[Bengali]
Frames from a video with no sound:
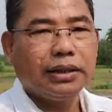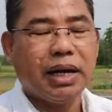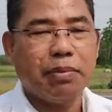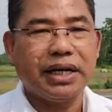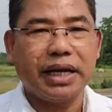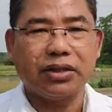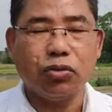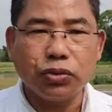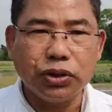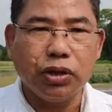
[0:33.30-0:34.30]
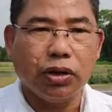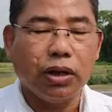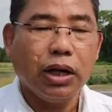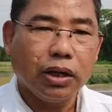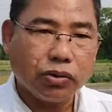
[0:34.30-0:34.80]
জাম্পারিং কাটতে উঠছিল
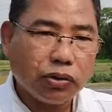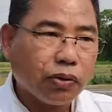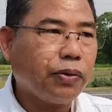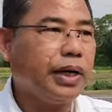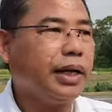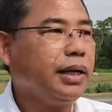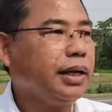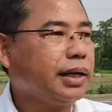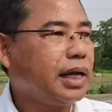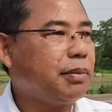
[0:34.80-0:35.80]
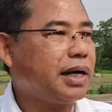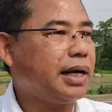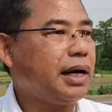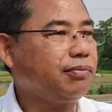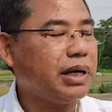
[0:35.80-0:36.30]
ততক্ষণেই কে বা
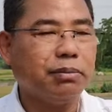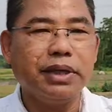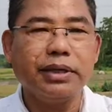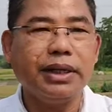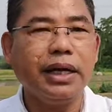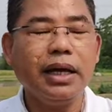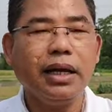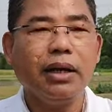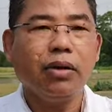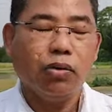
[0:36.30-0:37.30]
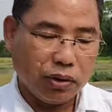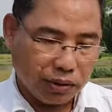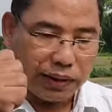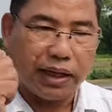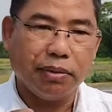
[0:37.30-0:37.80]
কারা পাবলিক এখানে
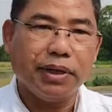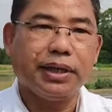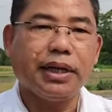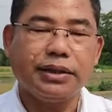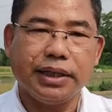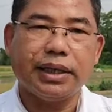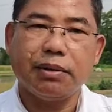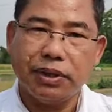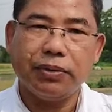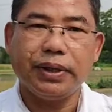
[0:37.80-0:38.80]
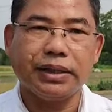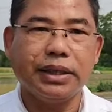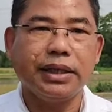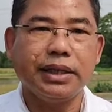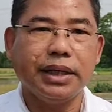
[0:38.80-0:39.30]
তালা ব্যাঙ্গা সেটা আপনারাও
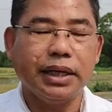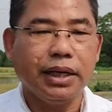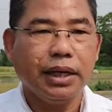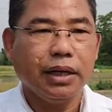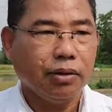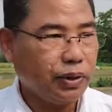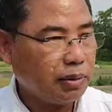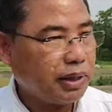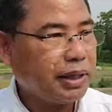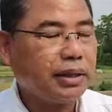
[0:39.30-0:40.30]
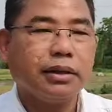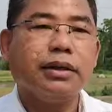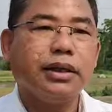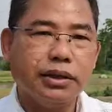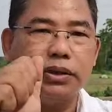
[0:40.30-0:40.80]
দেখছেন এখানে ওইটা ব্যাঙ্গা
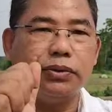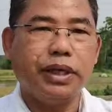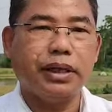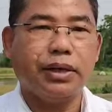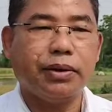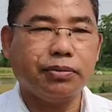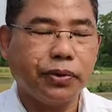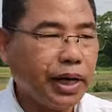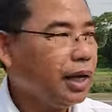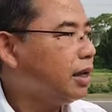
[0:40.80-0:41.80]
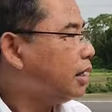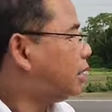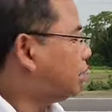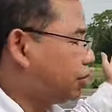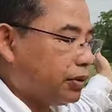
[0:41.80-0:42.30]
জিউ দিয়ে দেওয়ার পরে
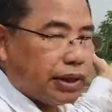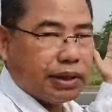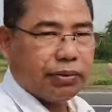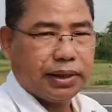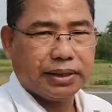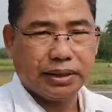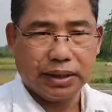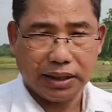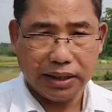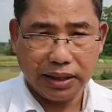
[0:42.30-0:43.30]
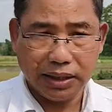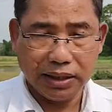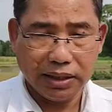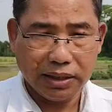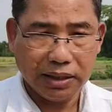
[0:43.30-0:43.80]
ঘটনাটা হয়ে গেছে এখানে
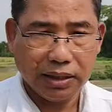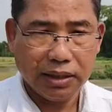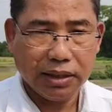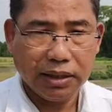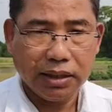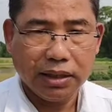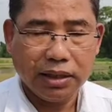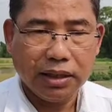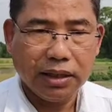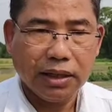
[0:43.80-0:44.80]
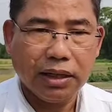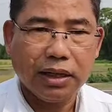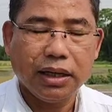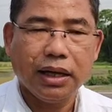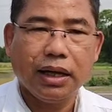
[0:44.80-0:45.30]
মারা
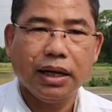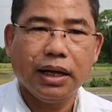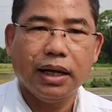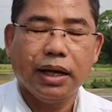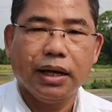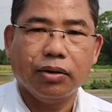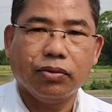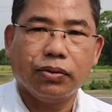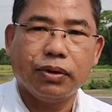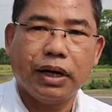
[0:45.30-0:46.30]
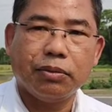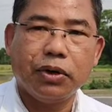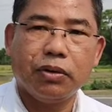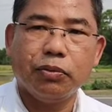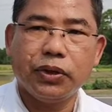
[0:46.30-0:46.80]
গেছে কি নাম ওনার ওর নাম
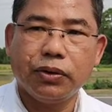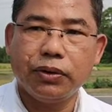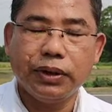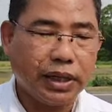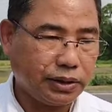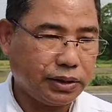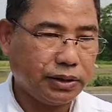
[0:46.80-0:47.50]
হইল মিথন দাস